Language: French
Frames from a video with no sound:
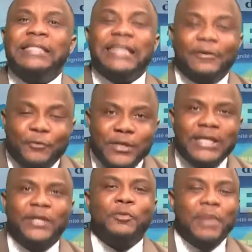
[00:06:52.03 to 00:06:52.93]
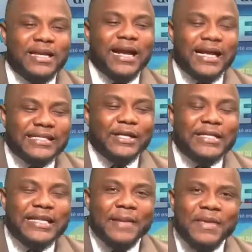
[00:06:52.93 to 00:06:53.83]
Ça veut dire que Bazana a
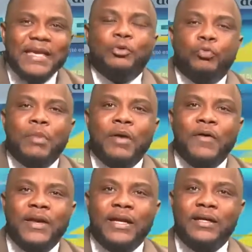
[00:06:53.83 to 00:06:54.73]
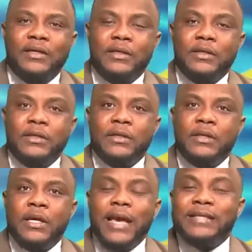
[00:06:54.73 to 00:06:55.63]
dynamique et Bitumbawana.
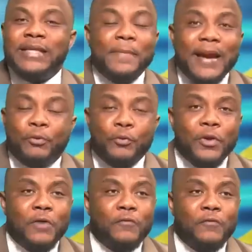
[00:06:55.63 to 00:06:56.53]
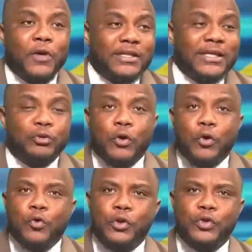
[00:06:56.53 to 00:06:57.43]
Et ce n'est pas la première fois qu'un
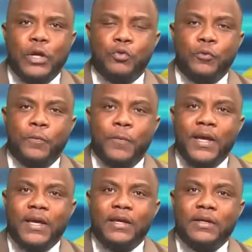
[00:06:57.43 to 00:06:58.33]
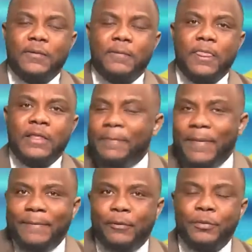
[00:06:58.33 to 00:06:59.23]
territoire congolais soit occupé. Ce
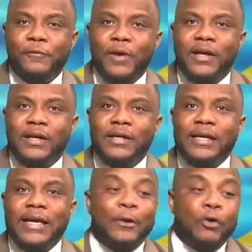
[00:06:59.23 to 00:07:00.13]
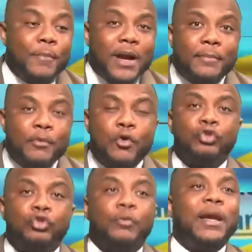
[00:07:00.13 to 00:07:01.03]
n'est pas la première fois. Et bongo
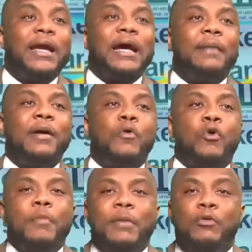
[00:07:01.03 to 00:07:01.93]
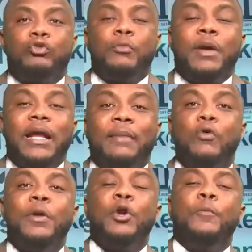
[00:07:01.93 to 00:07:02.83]
bango maintenant
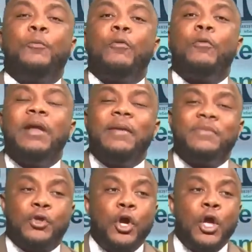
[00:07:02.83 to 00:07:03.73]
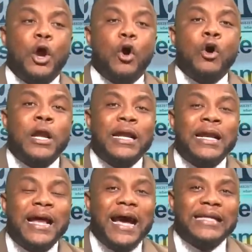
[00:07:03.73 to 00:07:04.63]
le problème c'est que on en
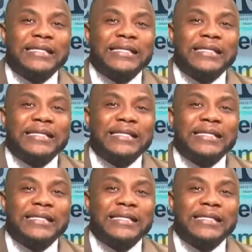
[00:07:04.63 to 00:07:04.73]
a